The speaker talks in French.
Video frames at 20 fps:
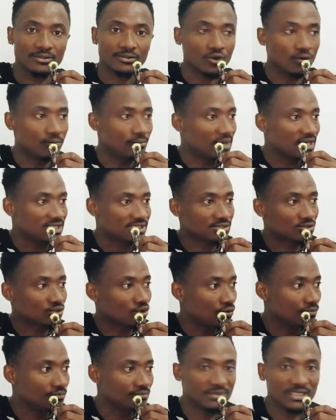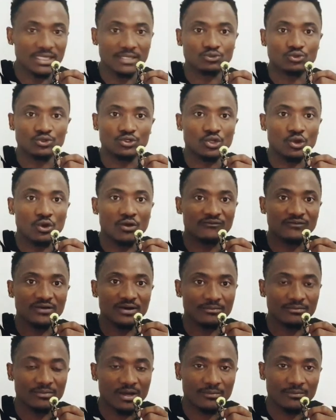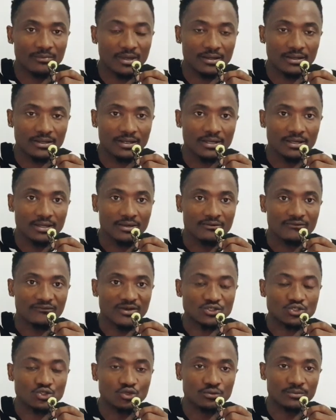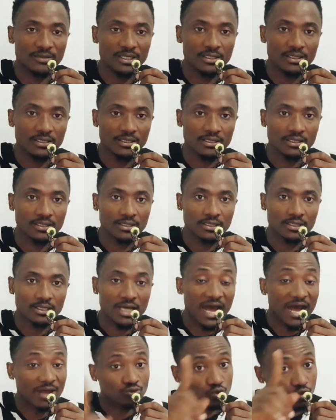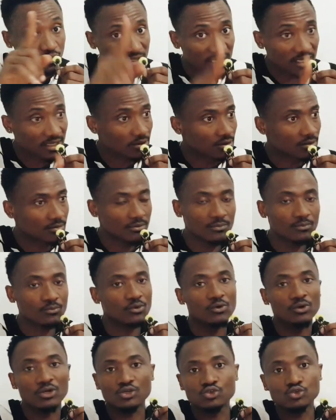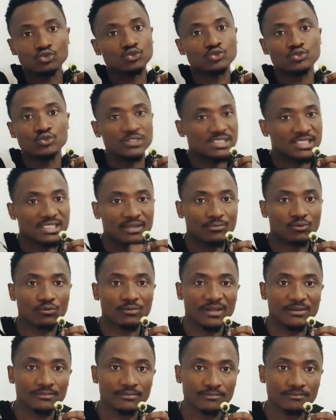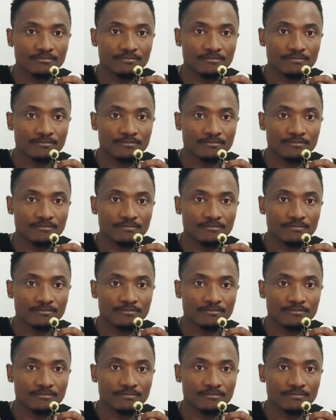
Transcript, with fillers: comme, comme des trucs qu'on vend euh, facilement, à ton temps, les hmm, réseaux sociaux, c'était un problème.